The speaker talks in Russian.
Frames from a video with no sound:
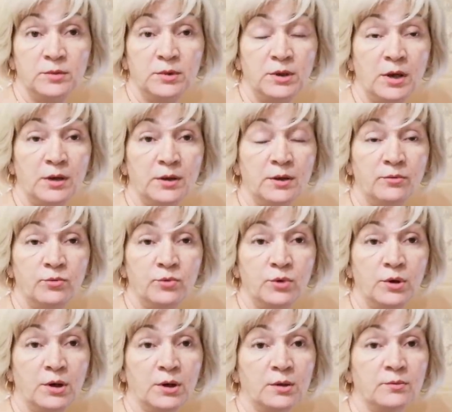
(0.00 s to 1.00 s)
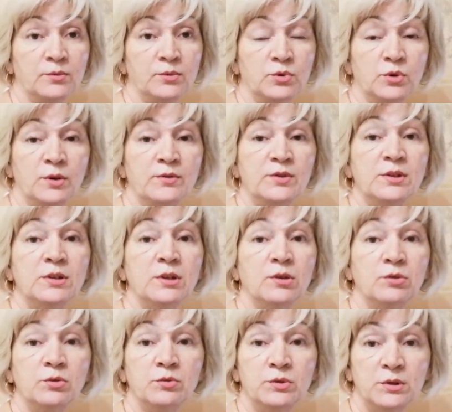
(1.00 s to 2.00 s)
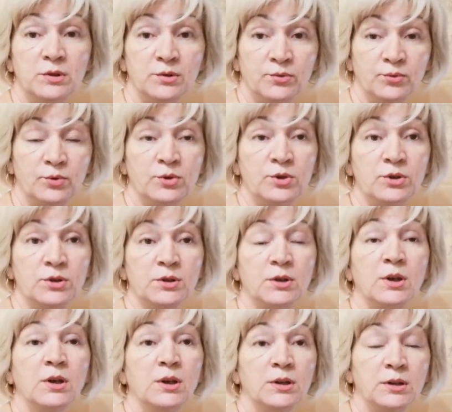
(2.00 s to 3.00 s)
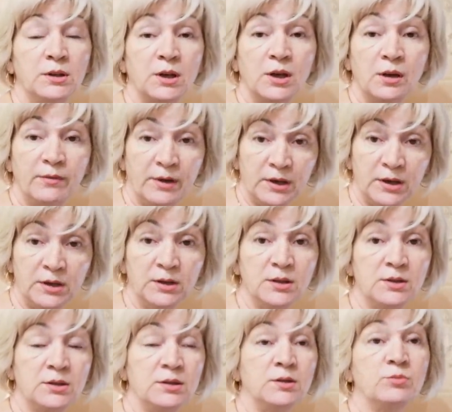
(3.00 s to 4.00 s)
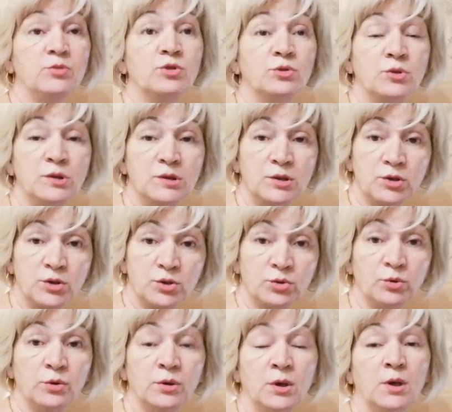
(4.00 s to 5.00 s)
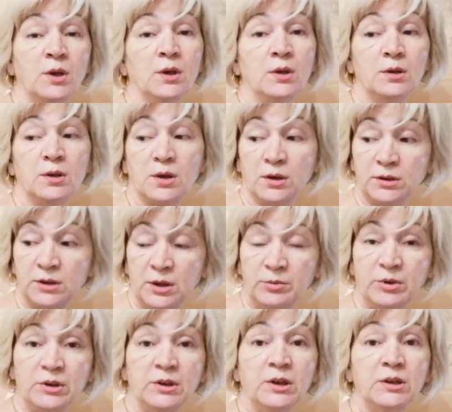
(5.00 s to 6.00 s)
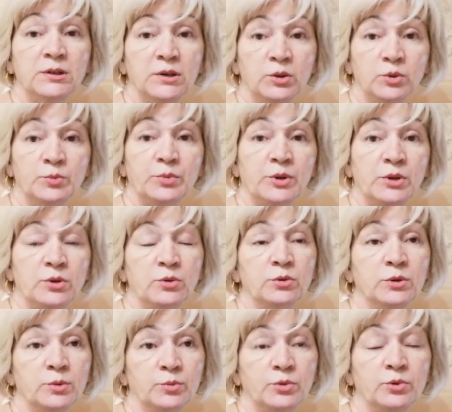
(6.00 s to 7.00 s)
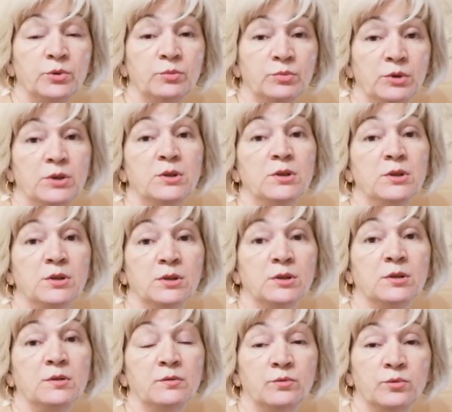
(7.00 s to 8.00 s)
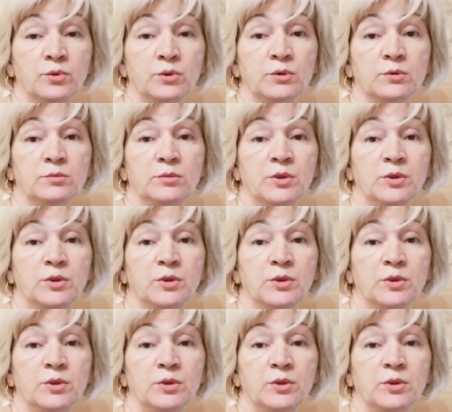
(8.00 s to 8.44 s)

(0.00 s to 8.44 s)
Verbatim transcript: Я довольна. Все, я взяла у него телефончик, договорилась с ним, что если что, когда мне надо, он придет и будет мне делать. Вот.